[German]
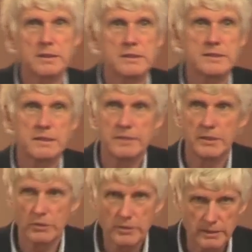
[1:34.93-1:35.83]
dann ist das
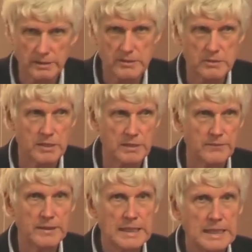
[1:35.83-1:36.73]
wieder rückgängig zu
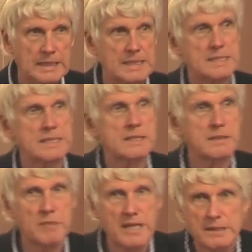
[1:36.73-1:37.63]
machen. Das ist
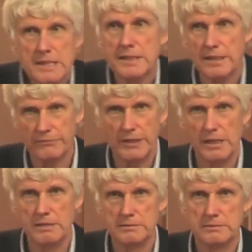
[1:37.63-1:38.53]
im Meer nicht der
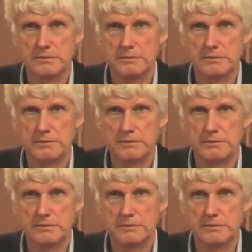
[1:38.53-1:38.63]
Fall.